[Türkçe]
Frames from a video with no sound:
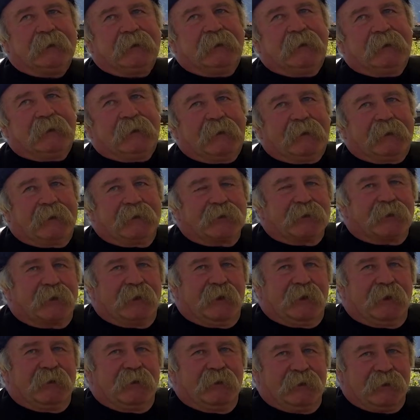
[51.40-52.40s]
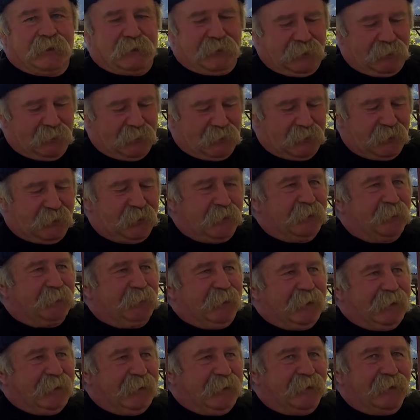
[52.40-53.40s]
Niye derdiniz? Karadeniz'in
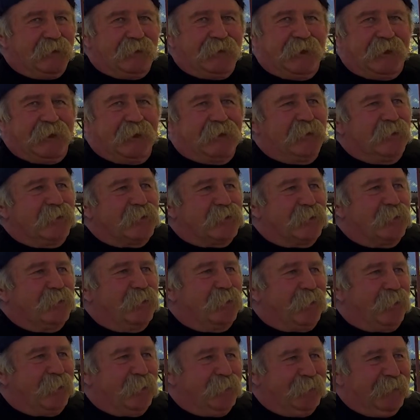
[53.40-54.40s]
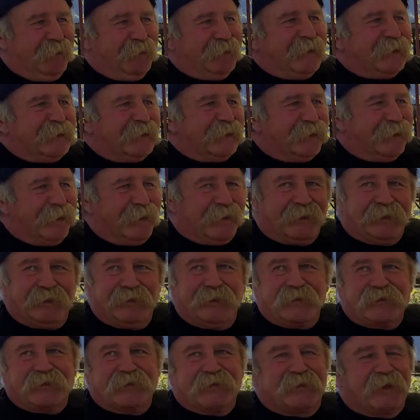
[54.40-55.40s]
hırsınlığı bendedir. Karadeniz'in horonu bendedir.
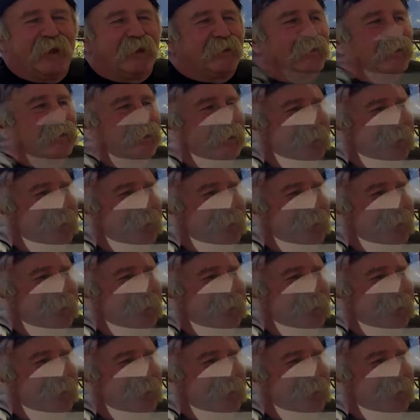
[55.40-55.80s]
Karadeniz'in tatlı